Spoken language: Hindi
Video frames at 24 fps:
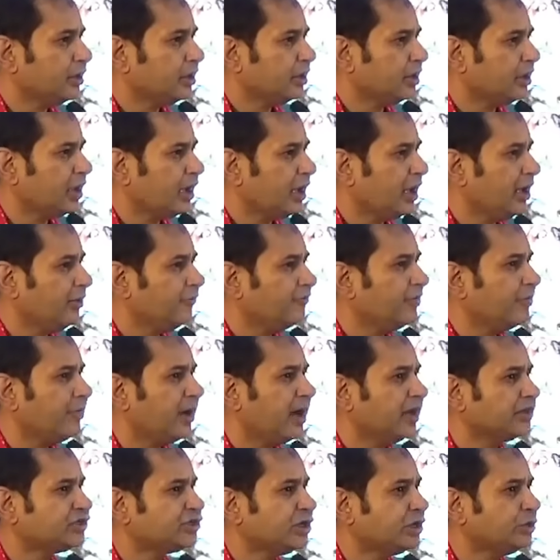का
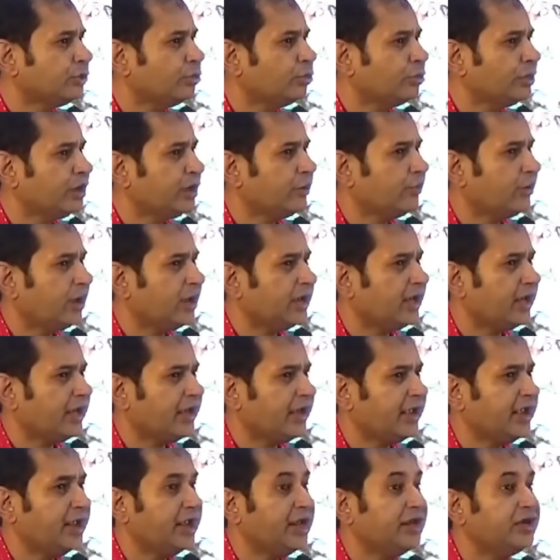विभाजन होने वाला है